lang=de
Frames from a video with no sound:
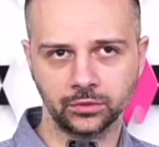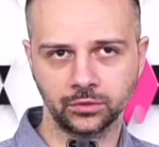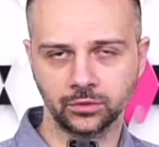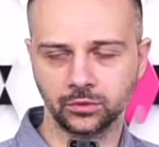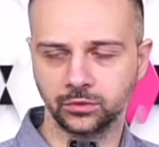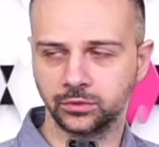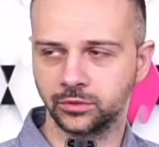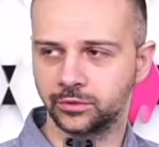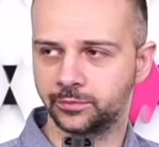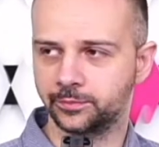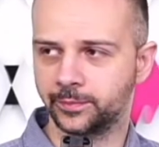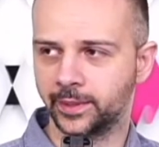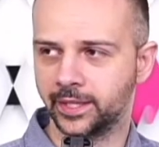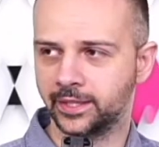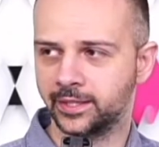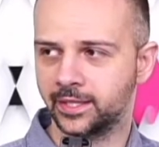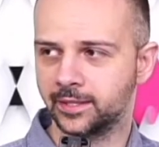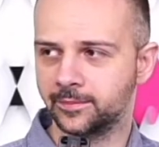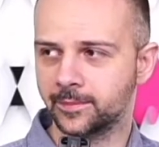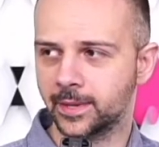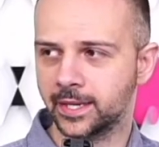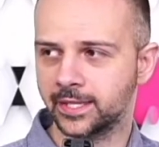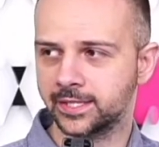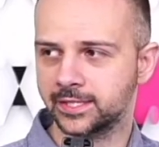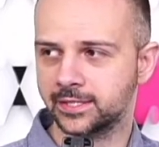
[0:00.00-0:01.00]
Und bei den
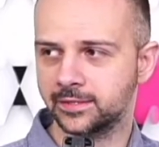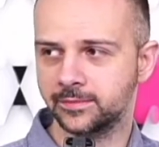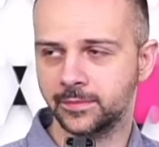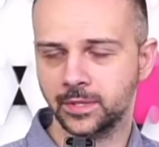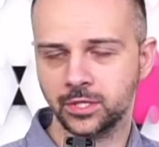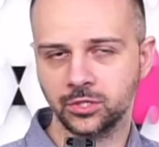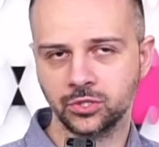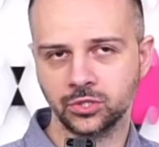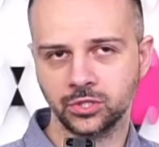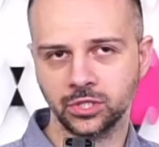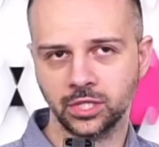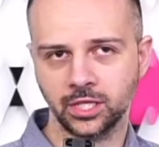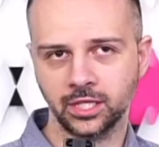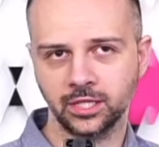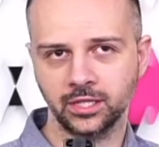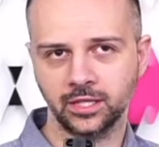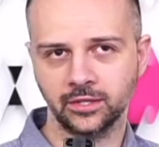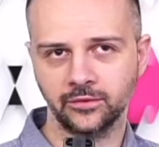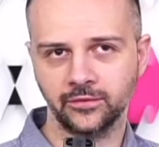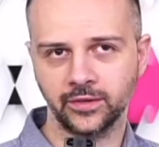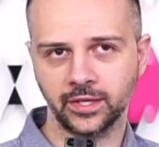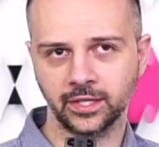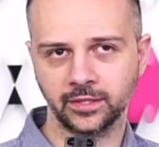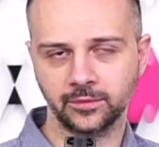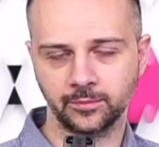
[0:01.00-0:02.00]
meisten Menschen geht der
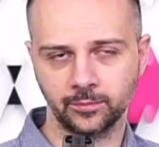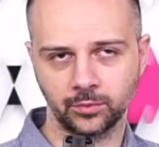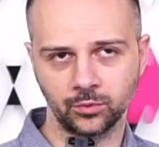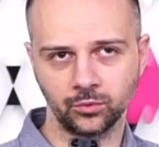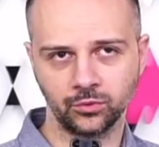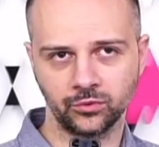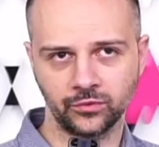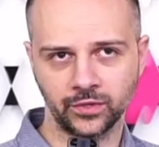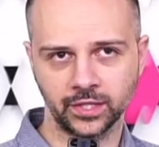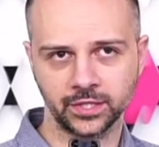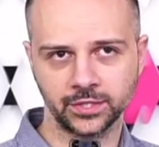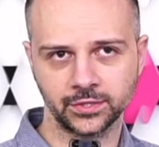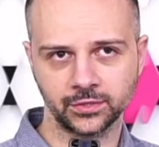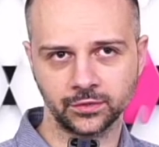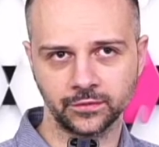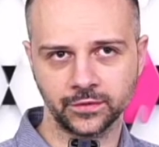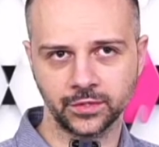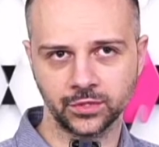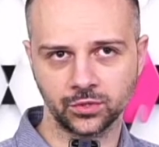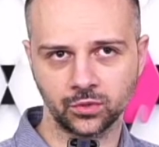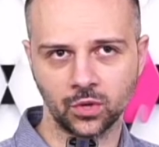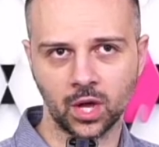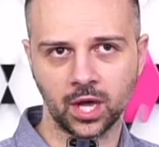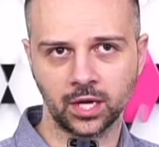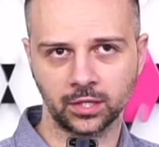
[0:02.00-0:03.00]
Wert, Blutwert
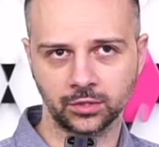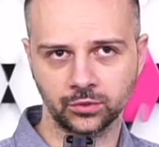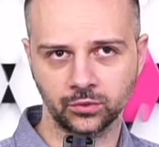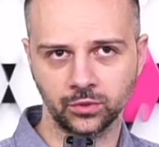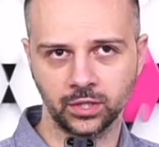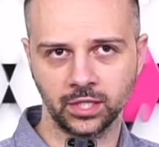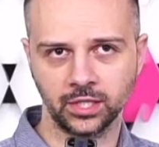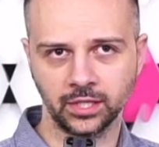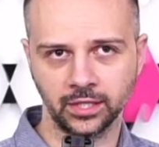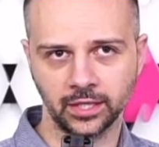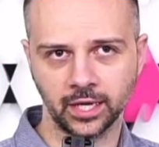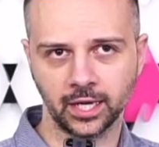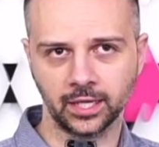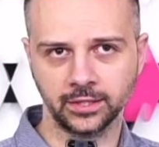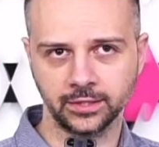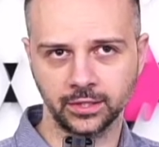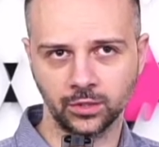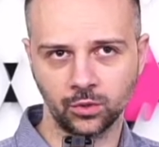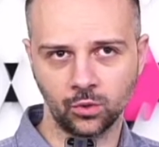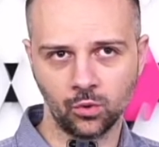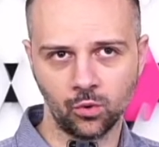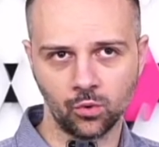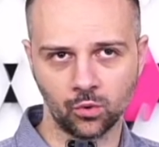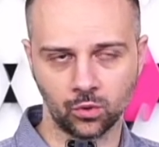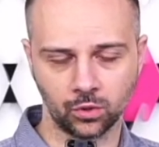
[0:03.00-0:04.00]
sowieso aktuell gerade
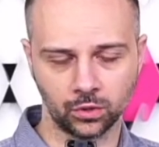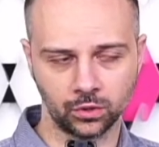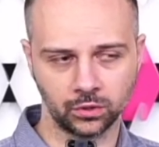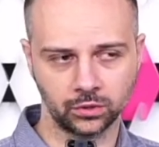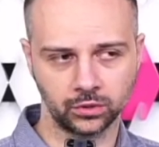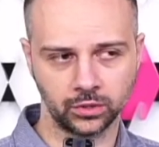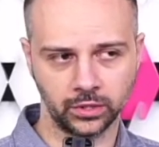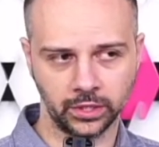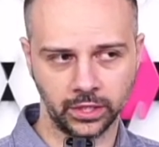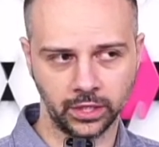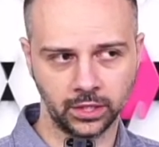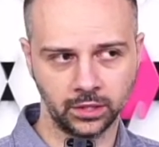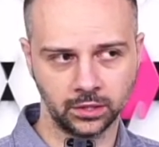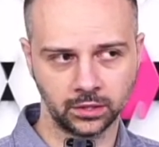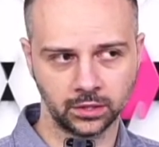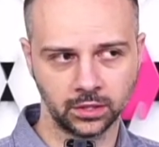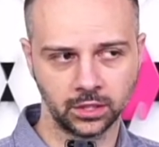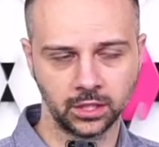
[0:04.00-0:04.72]
hoch. Ja?